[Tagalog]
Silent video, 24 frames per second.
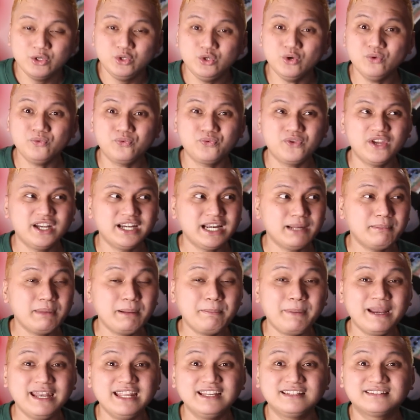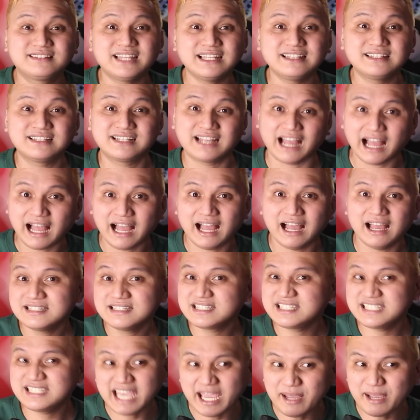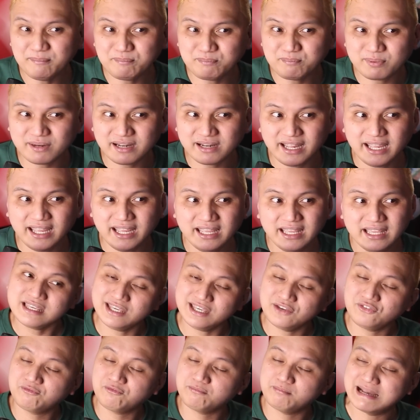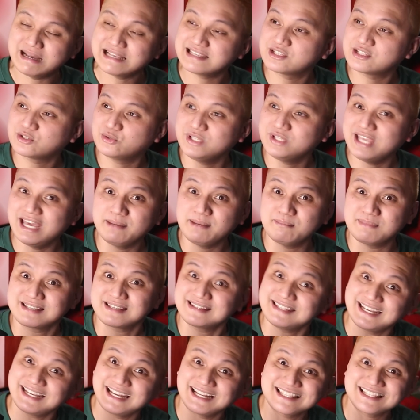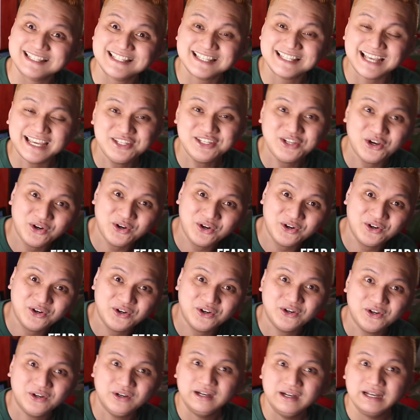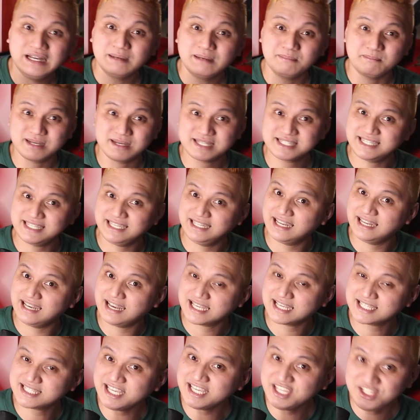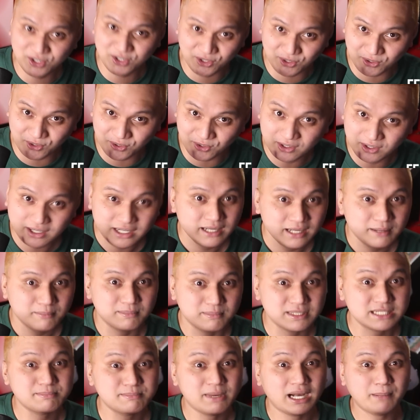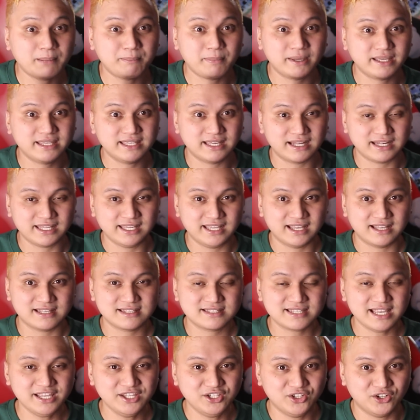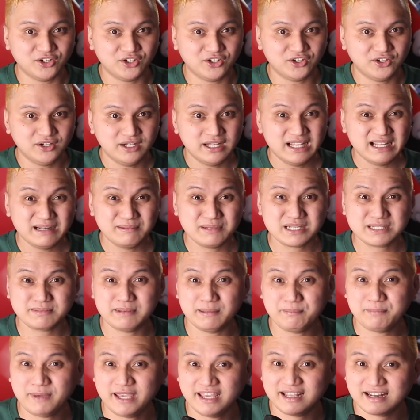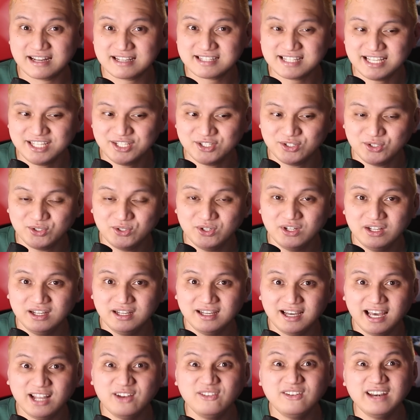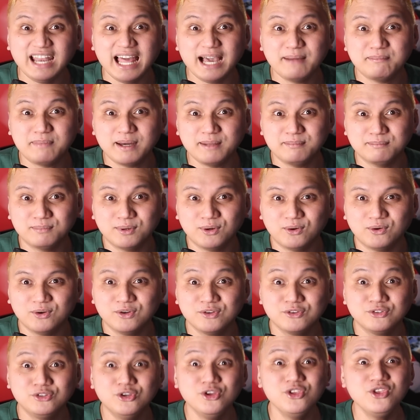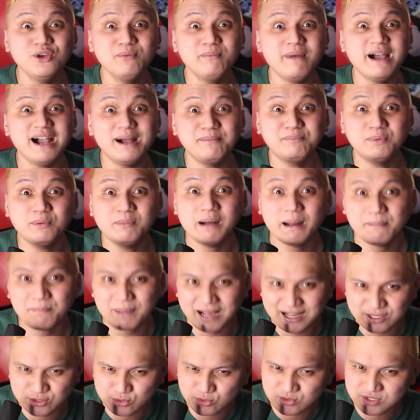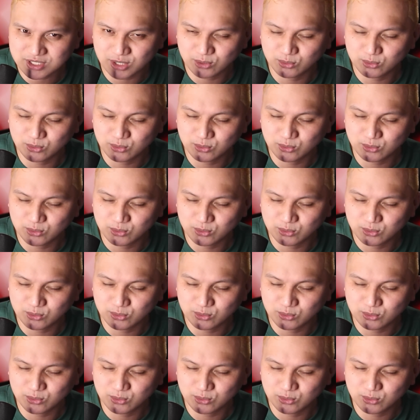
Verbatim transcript: yung fear na mabaligtad ka. Siyempre, if mas, kunyari, mas sikat sa'yo, mas kilala sa'yo, mas makapangyarihan sa'yo, mas mapera sa'yo, anong laban mo? Yun yung mga pumapasok sa